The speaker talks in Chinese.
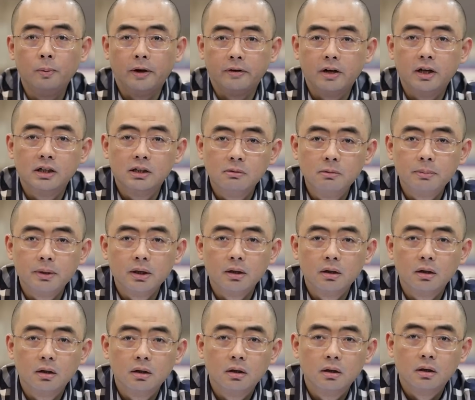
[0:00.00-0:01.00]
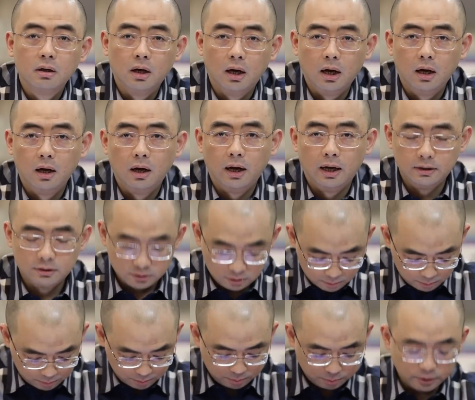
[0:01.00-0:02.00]
五百元人民币啊，还行，
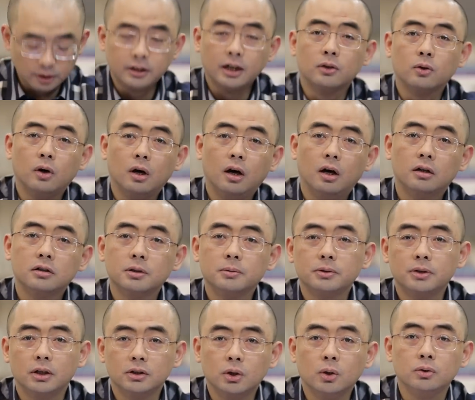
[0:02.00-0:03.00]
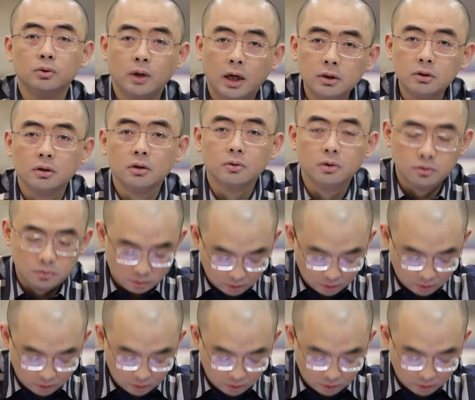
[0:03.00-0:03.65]
不算太多，是不是都都还说得过